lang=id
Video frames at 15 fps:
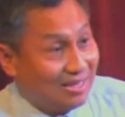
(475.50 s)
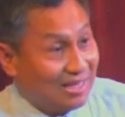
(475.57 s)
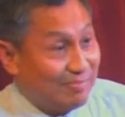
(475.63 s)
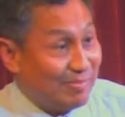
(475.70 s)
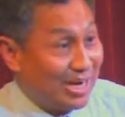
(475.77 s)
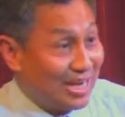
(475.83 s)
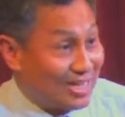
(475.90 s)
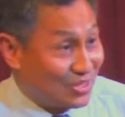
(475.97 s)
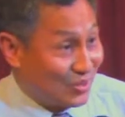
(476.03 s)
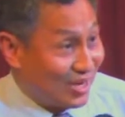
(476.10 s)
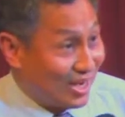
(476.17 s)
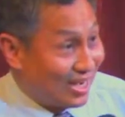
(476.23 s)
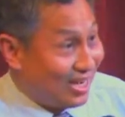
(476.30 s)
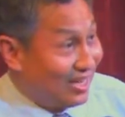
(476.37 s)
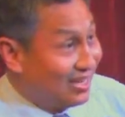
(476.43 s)
kemana
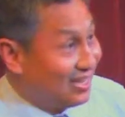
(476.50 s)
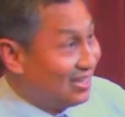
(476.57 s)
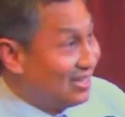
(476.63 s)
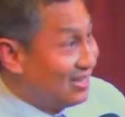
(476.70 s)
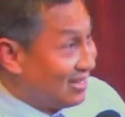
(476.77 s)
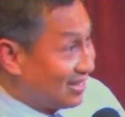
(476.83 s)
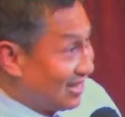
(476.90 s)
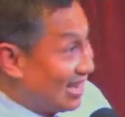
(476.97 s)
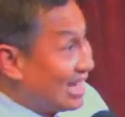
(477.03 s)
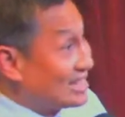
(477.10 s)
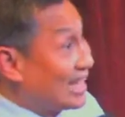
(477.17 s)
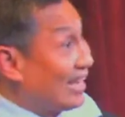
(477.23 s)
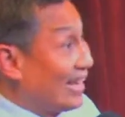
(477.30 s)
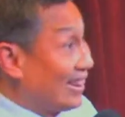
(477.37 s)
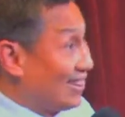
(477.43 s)
saudara? Ke
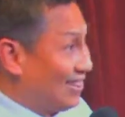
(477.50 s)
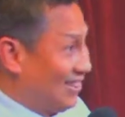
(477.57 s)
Nasaret